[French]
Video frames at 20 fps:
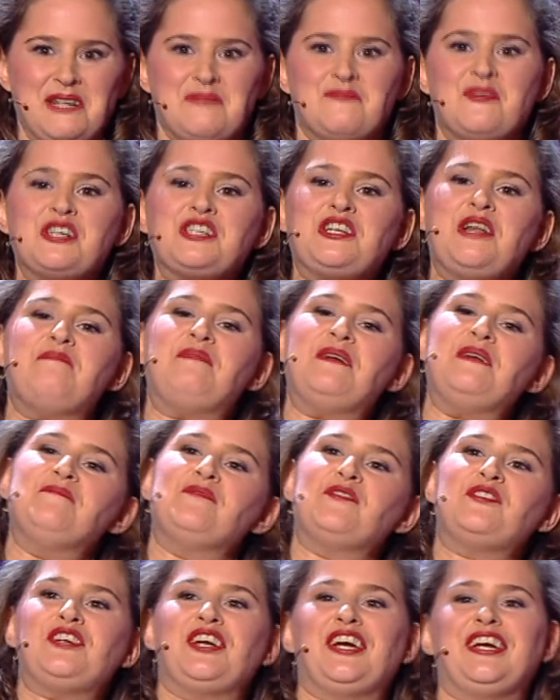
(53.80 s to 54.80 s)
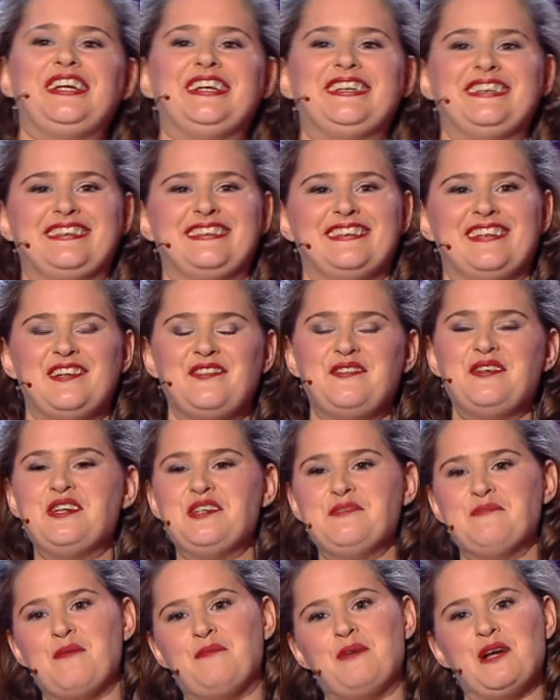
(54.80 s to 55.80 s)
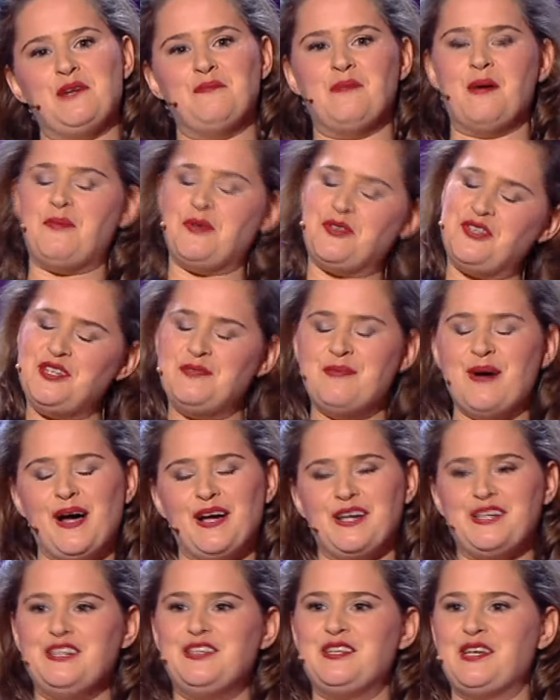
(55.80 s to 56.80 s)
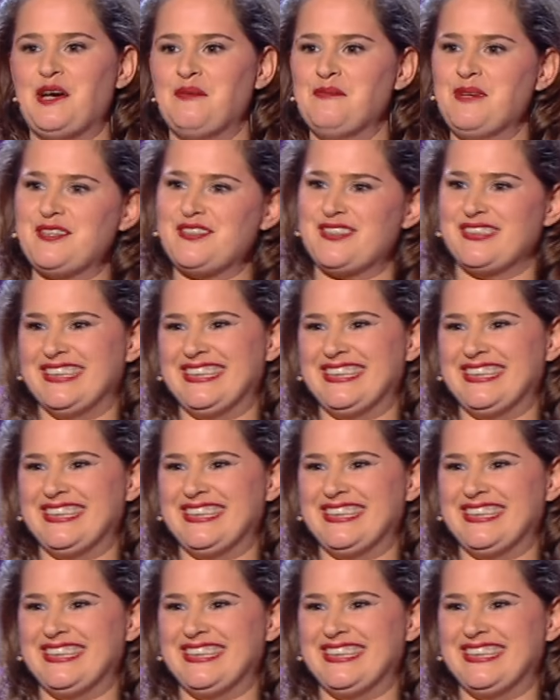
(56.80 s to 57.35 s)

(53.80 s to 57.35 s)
Moi, je l'appelle mon chéri. Lui, il m'appelle ma petite baraquite kermesse.